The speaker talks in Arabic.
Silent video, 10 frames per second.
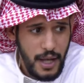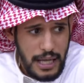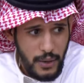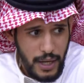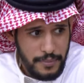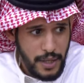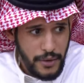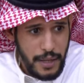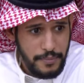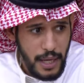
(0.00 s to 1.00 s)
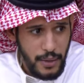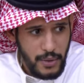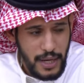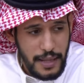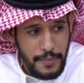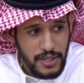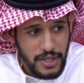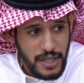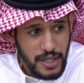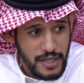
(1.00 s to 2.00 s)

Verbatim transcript: اقول عبد الله روح عبي هواء يقول ليه بنشري